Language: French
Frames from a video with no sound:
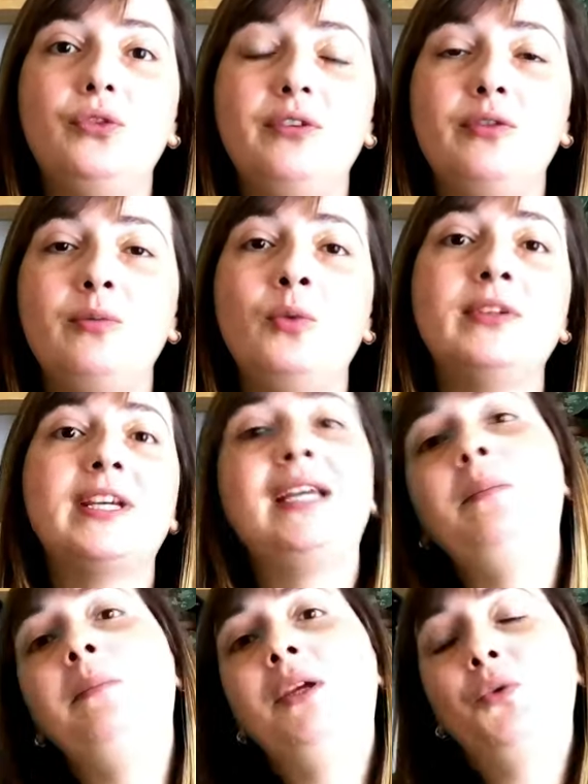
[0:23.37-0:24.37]
je vais vous
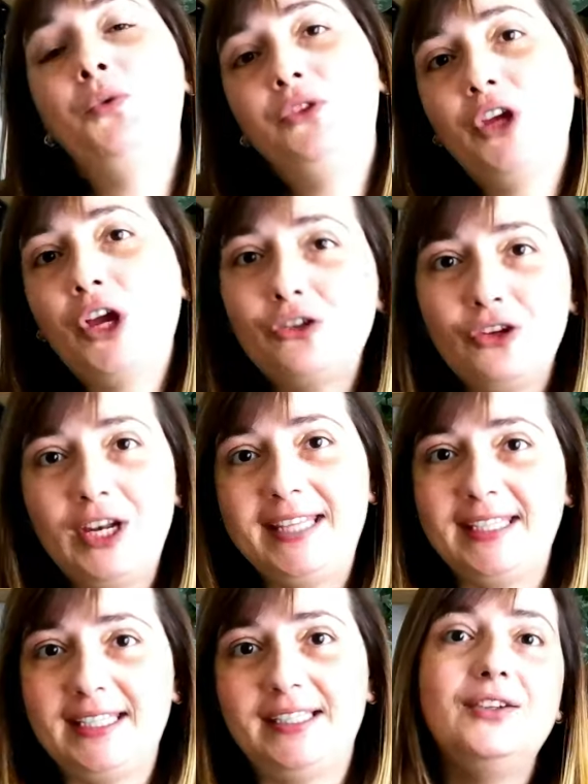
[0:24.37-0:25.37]
montrer mes coups de cœur de l'année.